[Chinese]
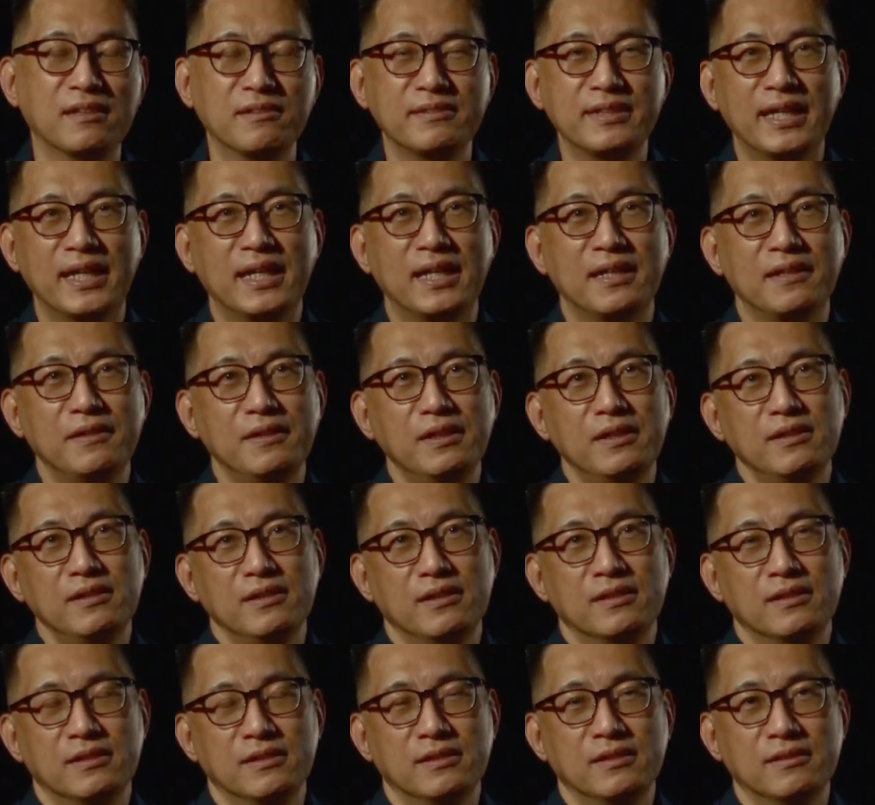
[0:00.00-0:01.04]
那
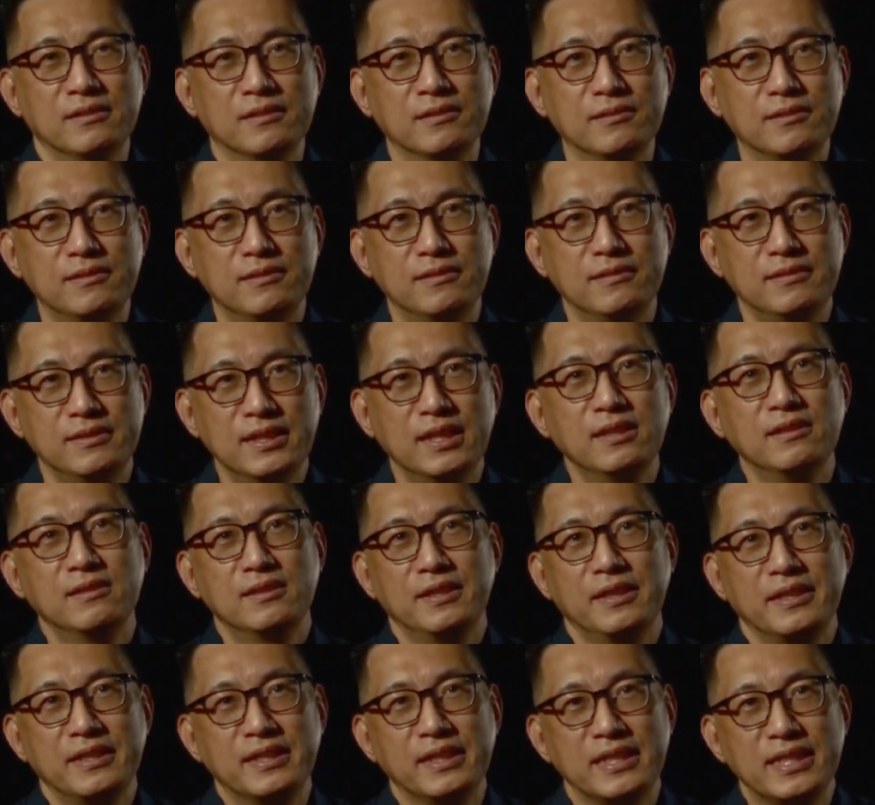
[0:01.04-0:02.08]
呃，任
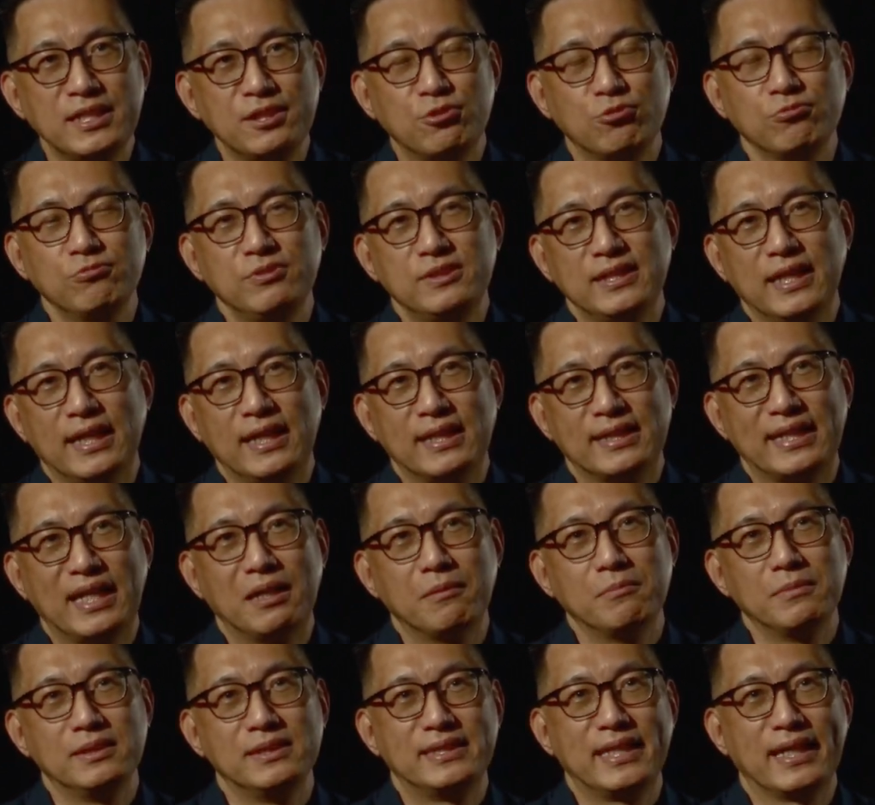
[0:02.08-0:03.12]
何一个艺术家他
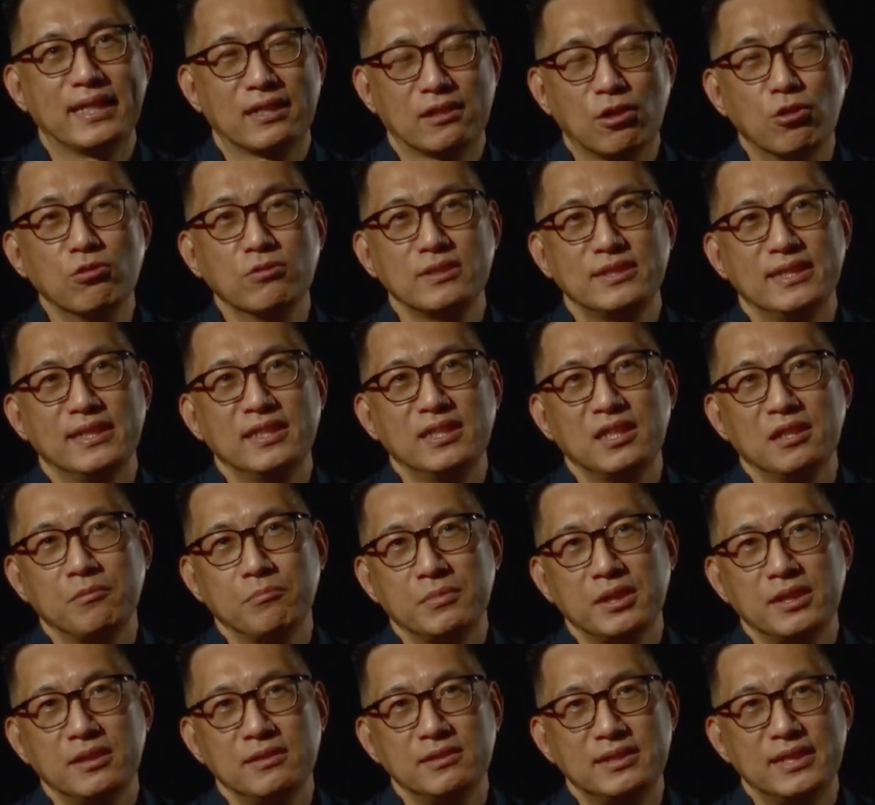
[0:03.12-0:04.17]
们在空间里
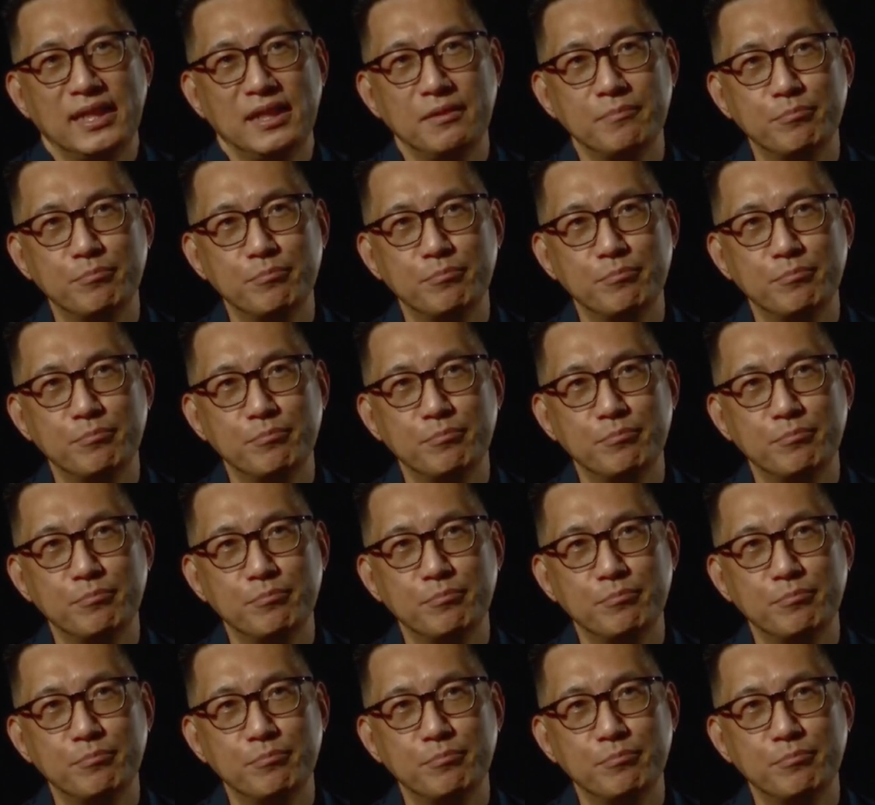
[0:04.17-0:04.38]
面在